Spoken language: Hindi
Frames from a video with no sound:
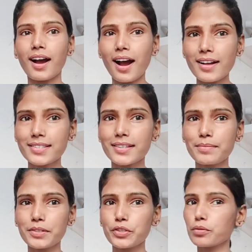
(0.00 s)
आज की
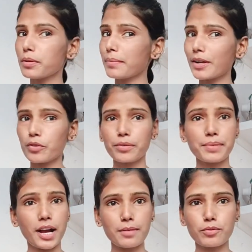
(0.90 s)
वीडियो में मैं कोई
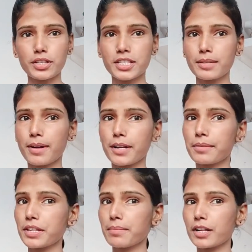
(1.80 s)
बिहार पुलिस के बारे में
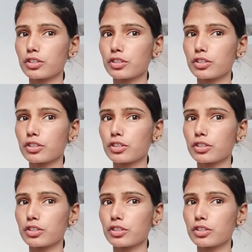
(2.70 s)
नहीं बात